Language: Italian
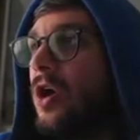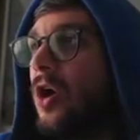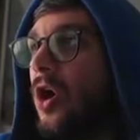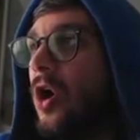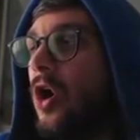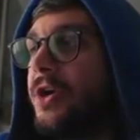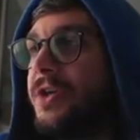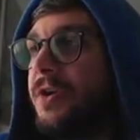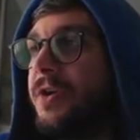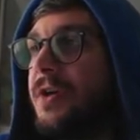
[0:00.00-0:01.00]

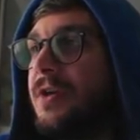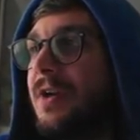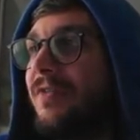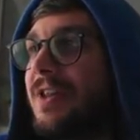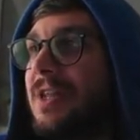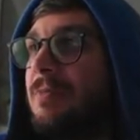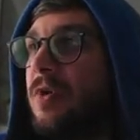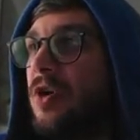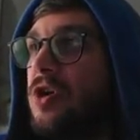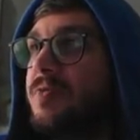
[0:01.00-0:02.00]
Onion. Nel
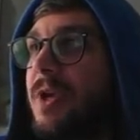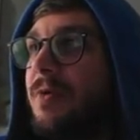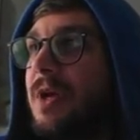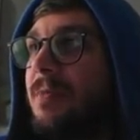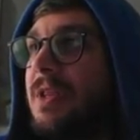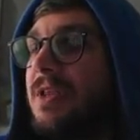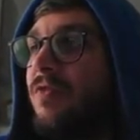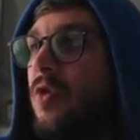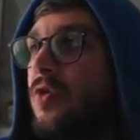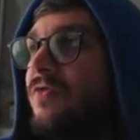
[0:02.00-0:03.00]
frattempo speriamo che metta
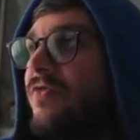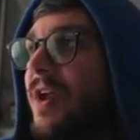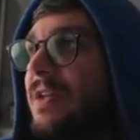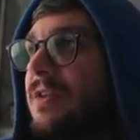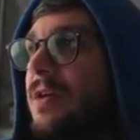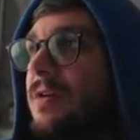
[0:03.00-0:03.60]
fuoco in fretta.